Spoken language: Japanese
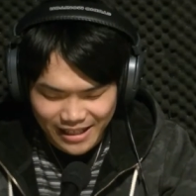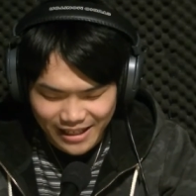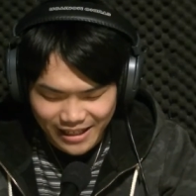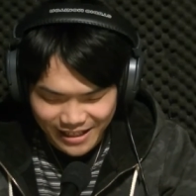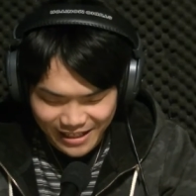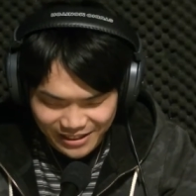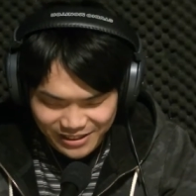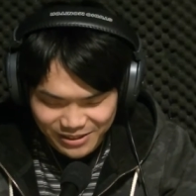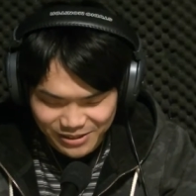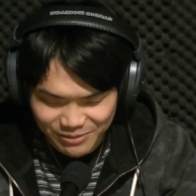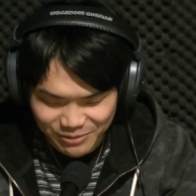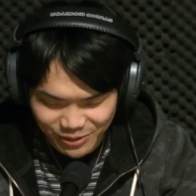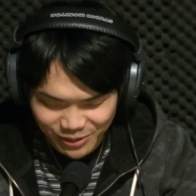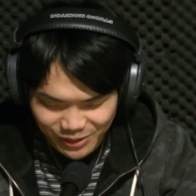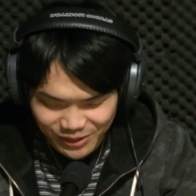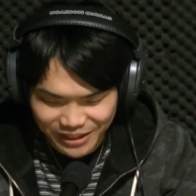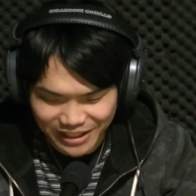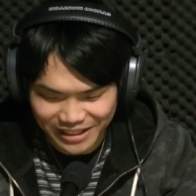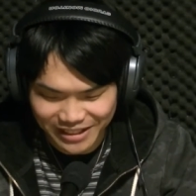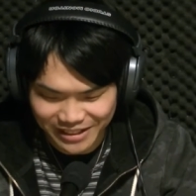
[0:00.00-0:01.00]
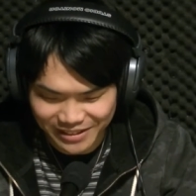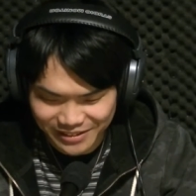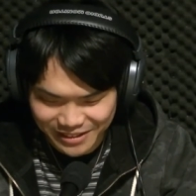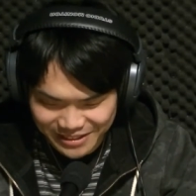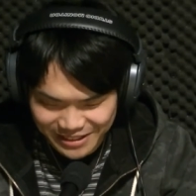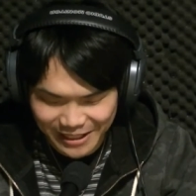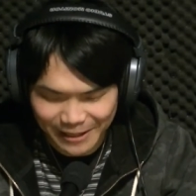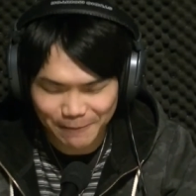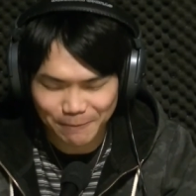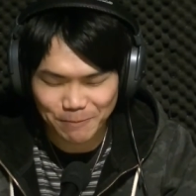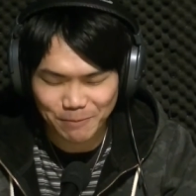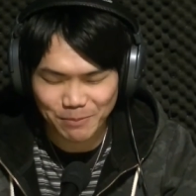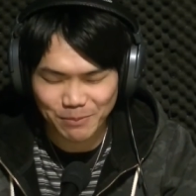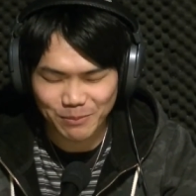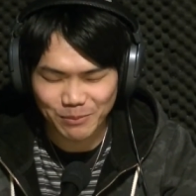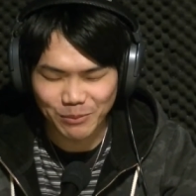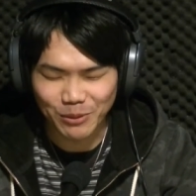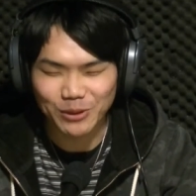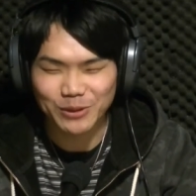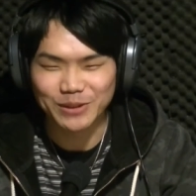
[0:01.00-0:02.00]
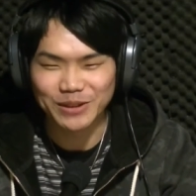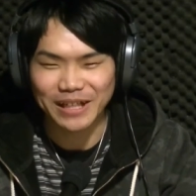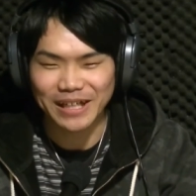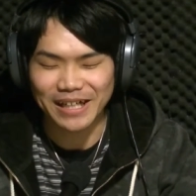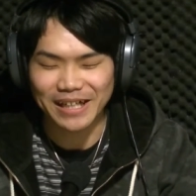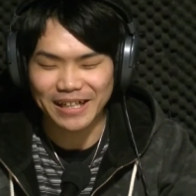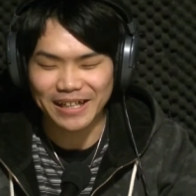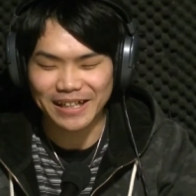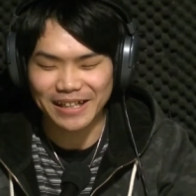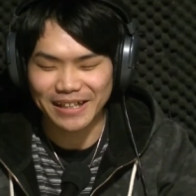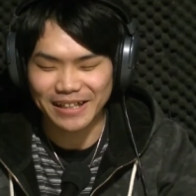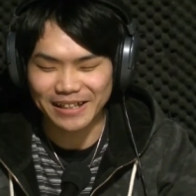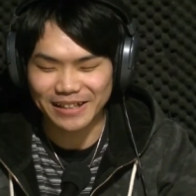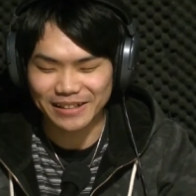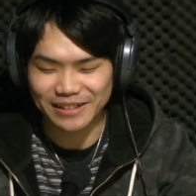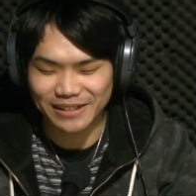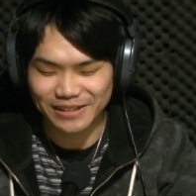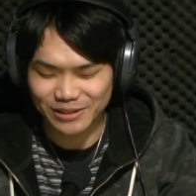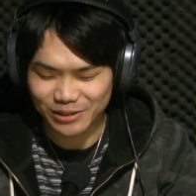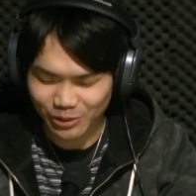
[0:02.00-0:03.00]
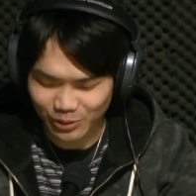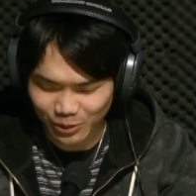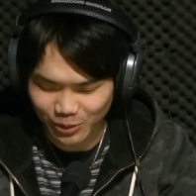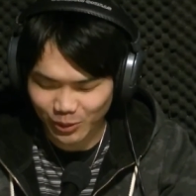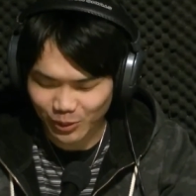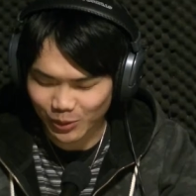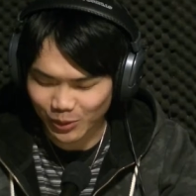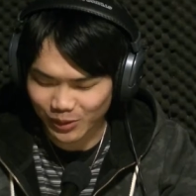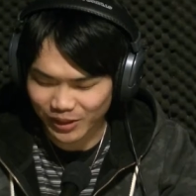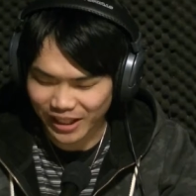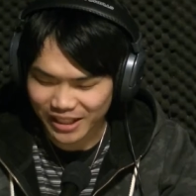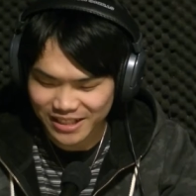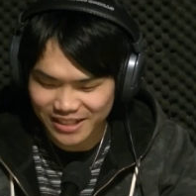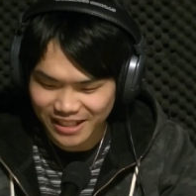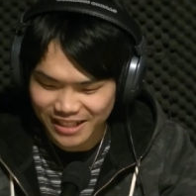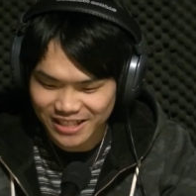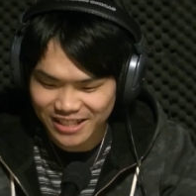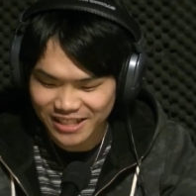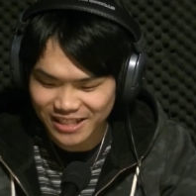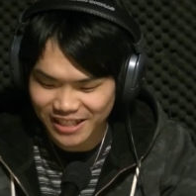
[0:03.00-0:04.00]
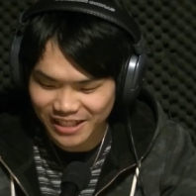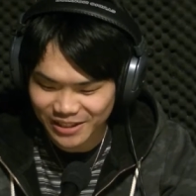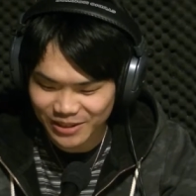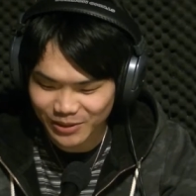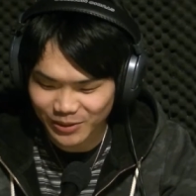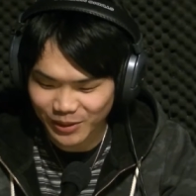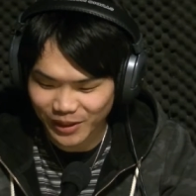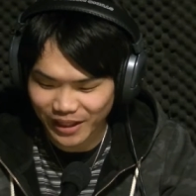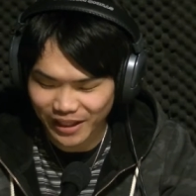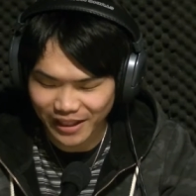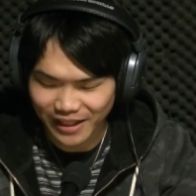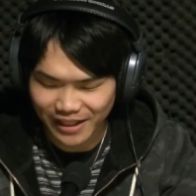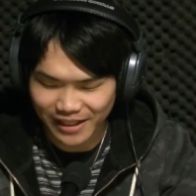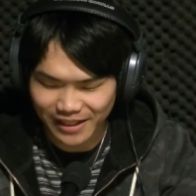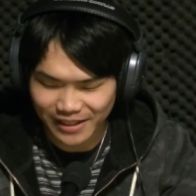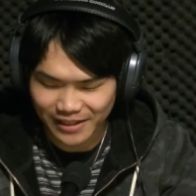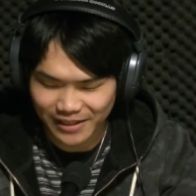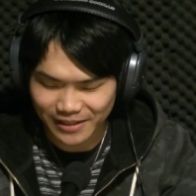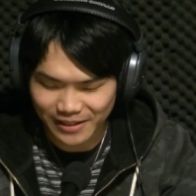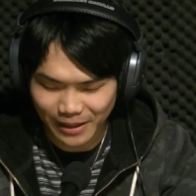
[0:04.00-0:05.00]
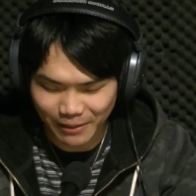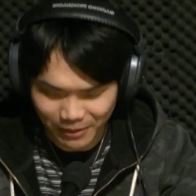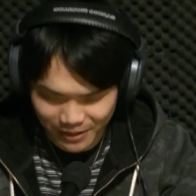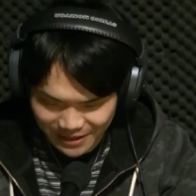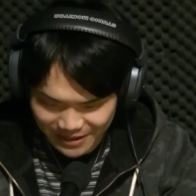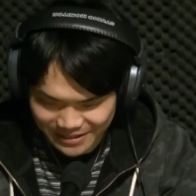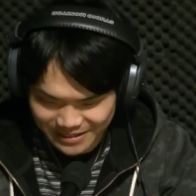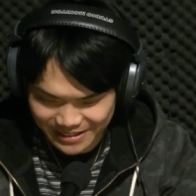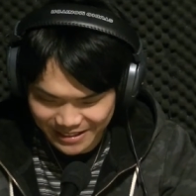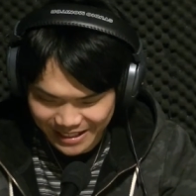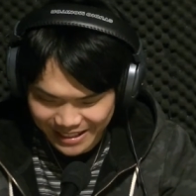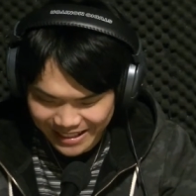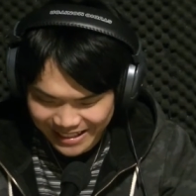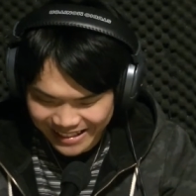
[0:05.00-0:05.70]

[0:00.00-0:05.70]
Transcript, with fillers: 早く戻ってきてください僕がちょっとタジタジになりそうでやばいです